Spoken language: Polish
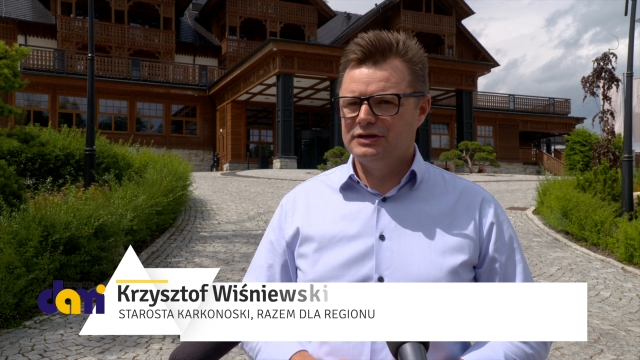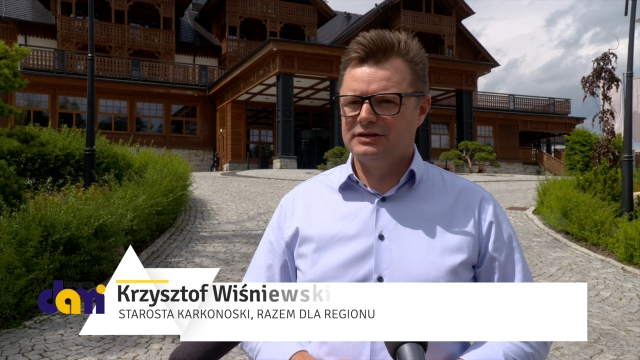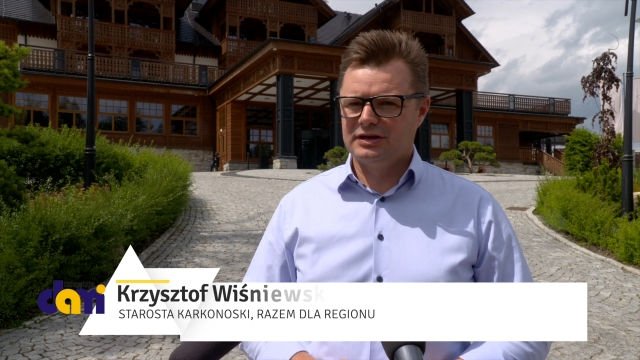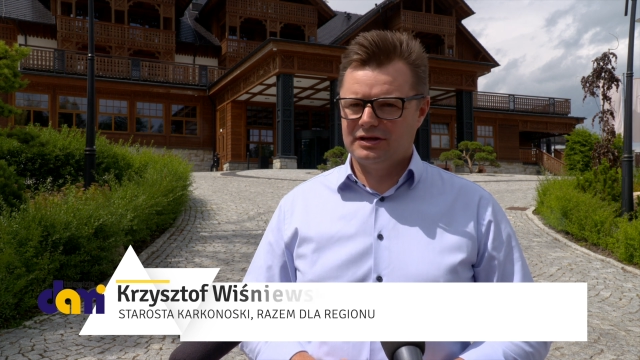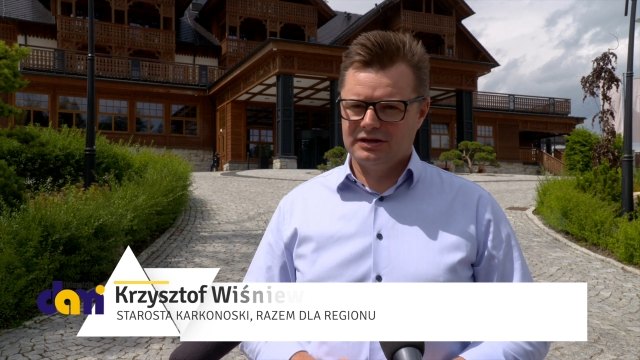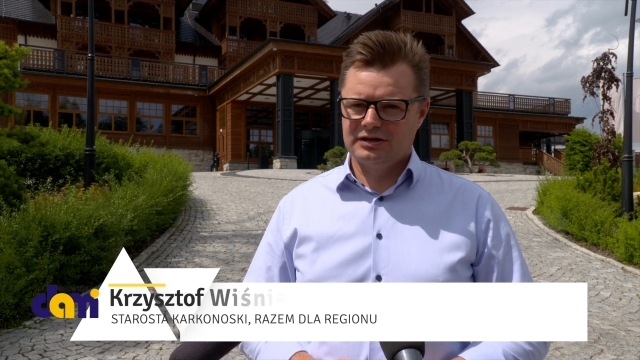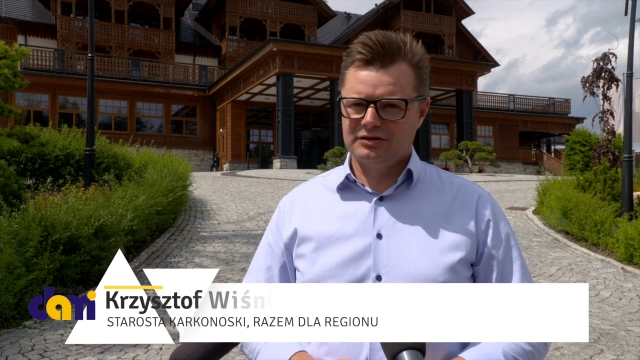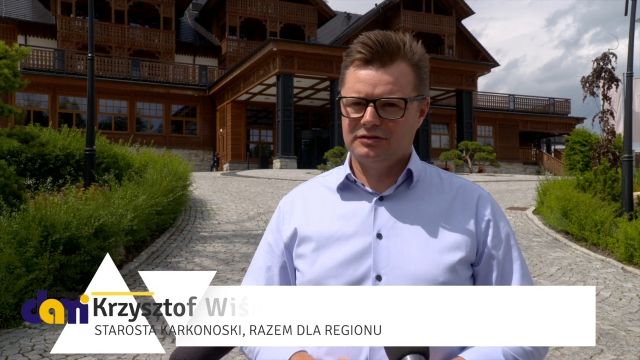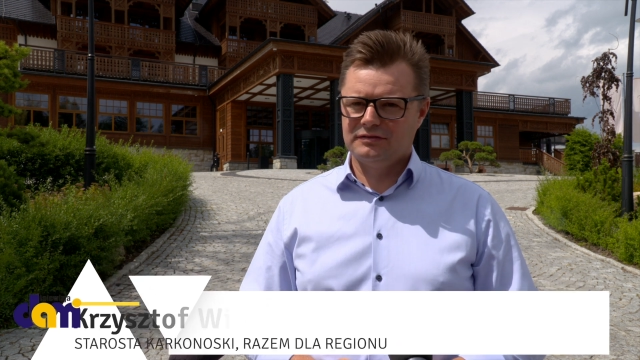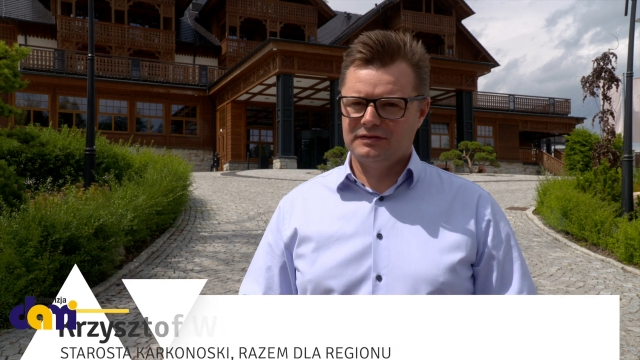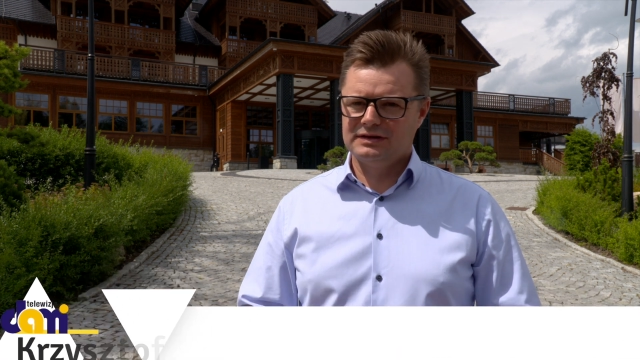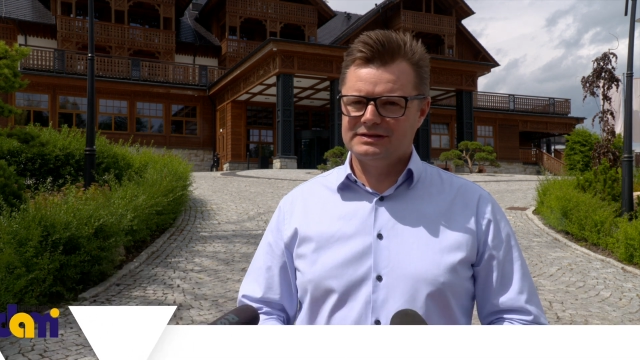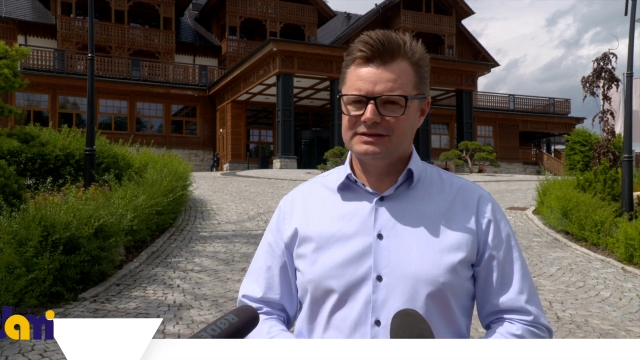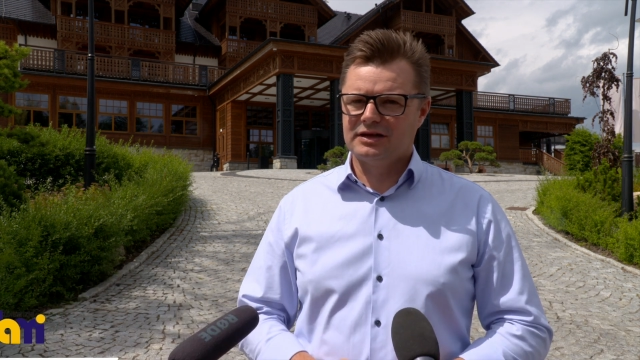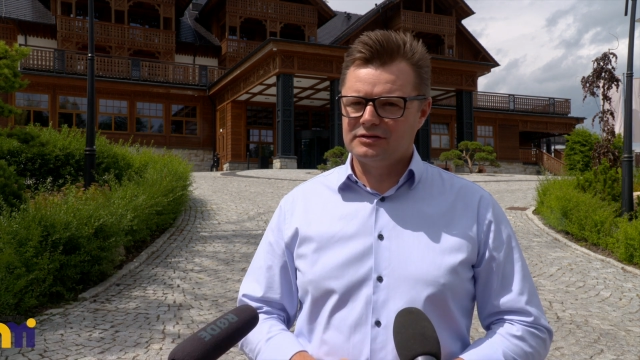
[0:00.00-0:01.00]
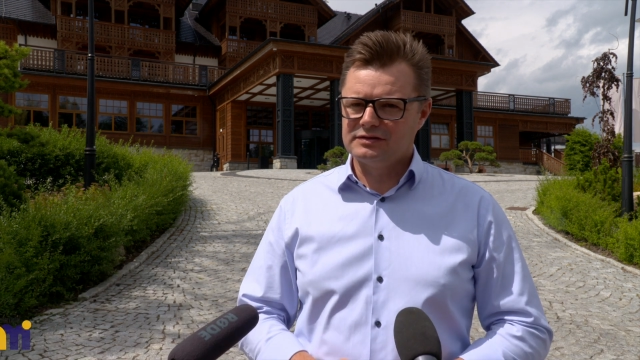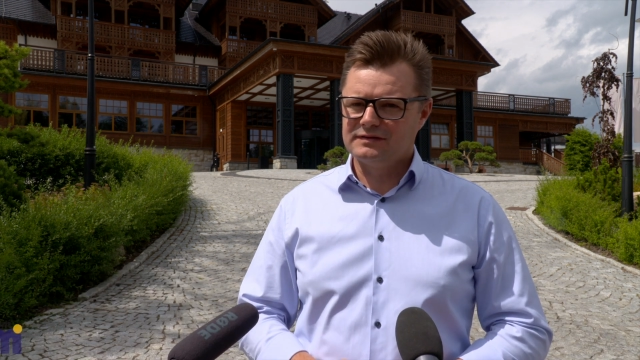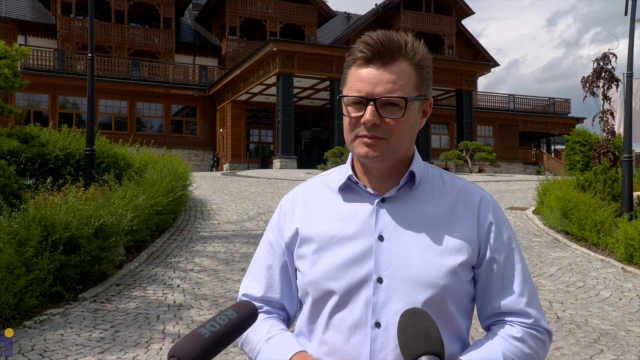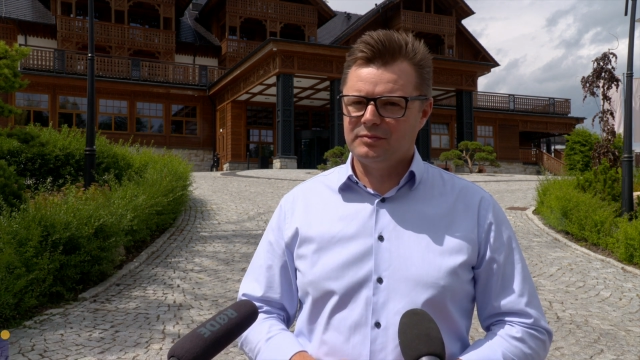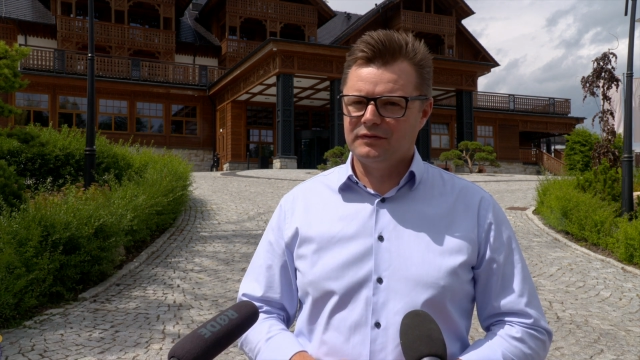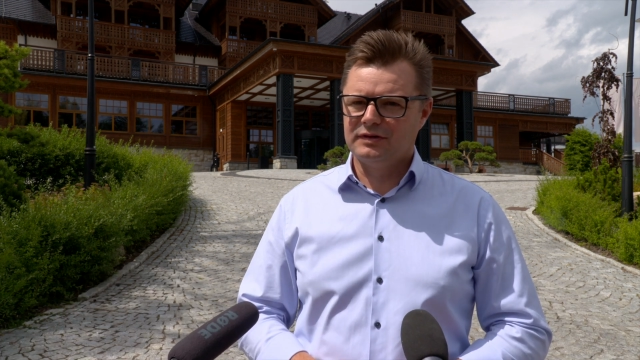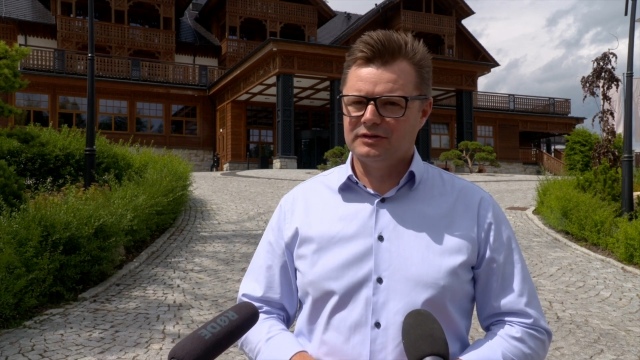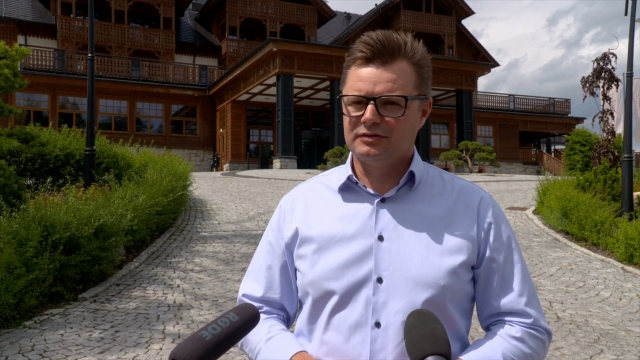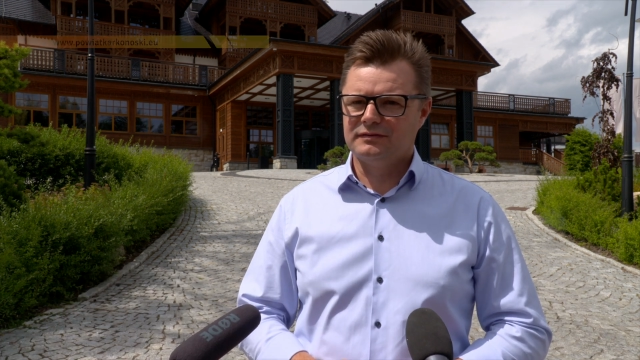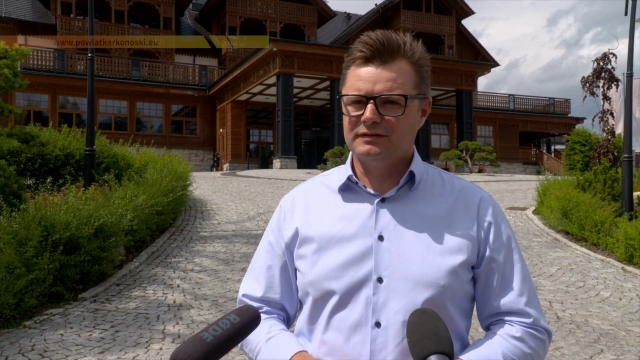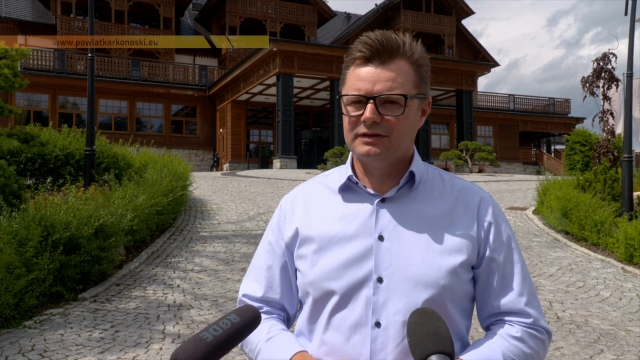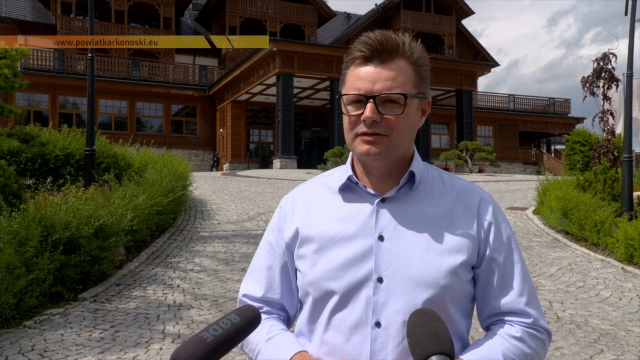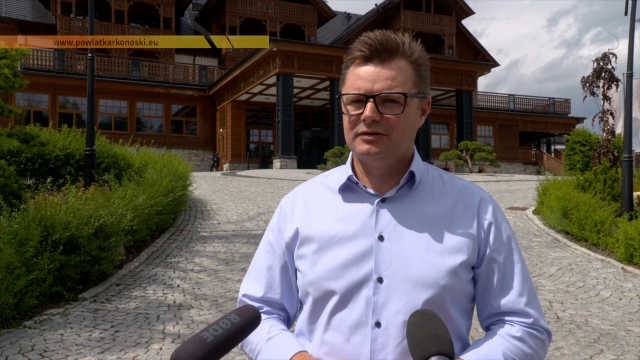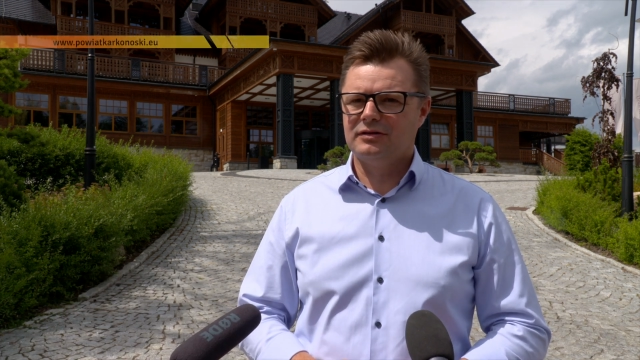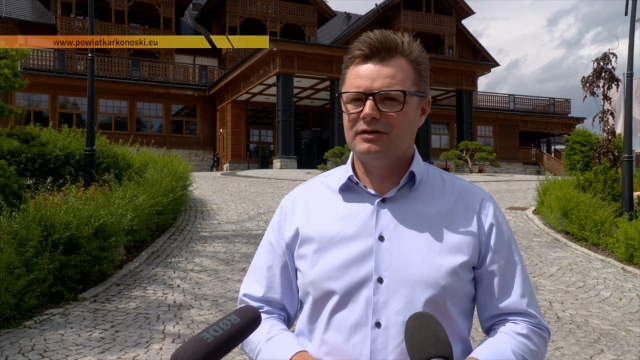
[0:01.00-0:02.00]
internetowej Starostwa
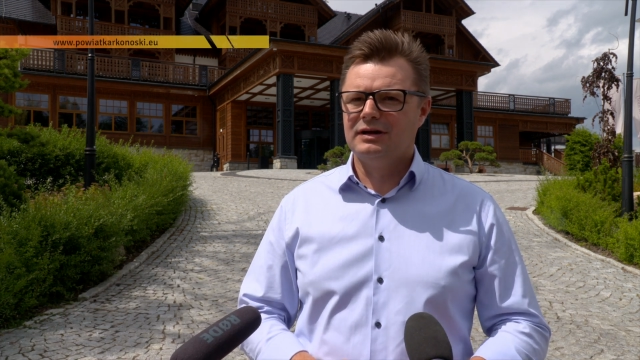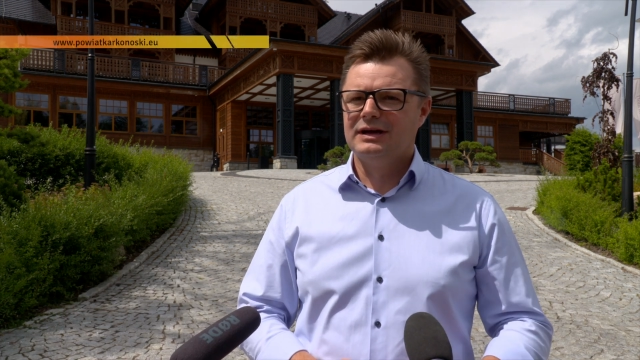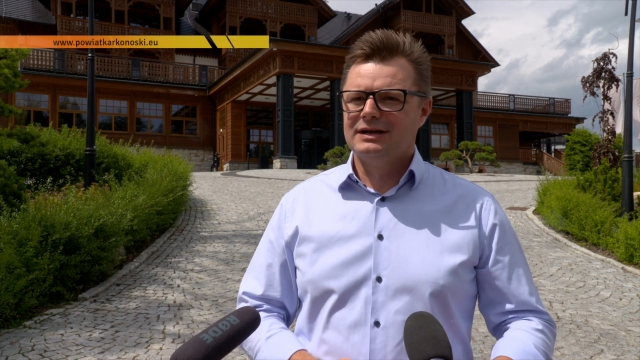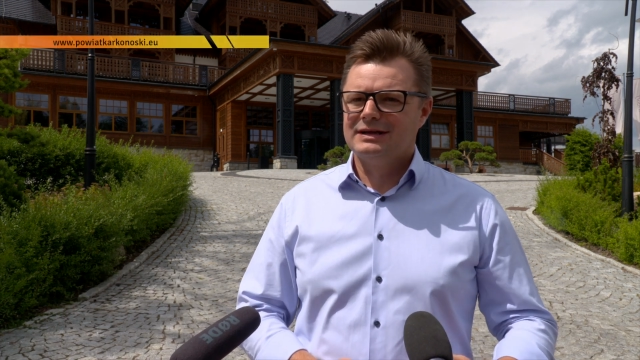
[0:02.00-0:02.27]
Powiatowego.